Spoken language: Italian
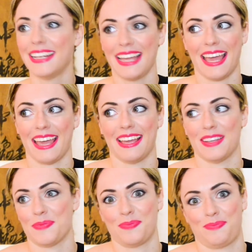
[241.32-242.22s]

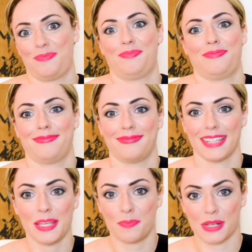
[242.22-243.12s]
è
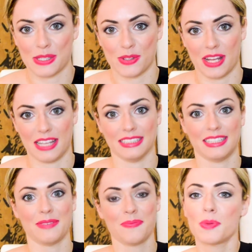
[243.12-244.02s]

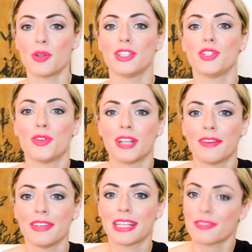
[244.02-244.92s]
impressionante spero di non
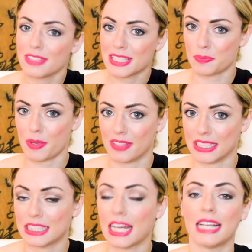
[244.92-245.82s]
avervi
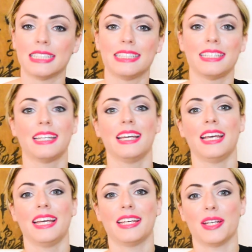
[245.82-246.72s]
spaventati
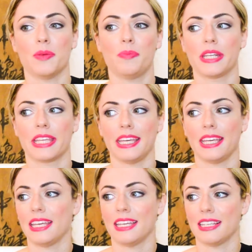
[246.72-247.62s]
eh,
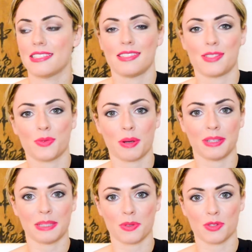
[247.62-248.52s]
perché sì,
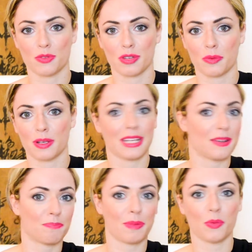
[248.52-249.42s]
sicuramente possono far
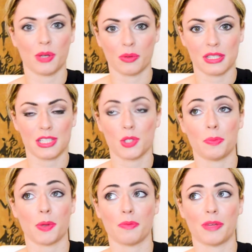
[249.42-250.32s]
paura questi
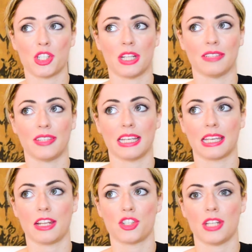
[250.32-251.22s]
nomi, però immaginatevi che
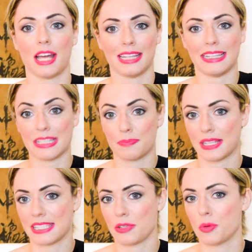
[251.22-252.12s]
anche la Cina ha degli
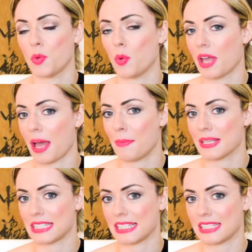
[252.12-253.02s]
spazi comunque
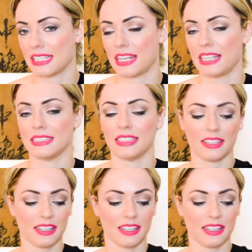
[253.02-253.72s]
abbastanza grandi.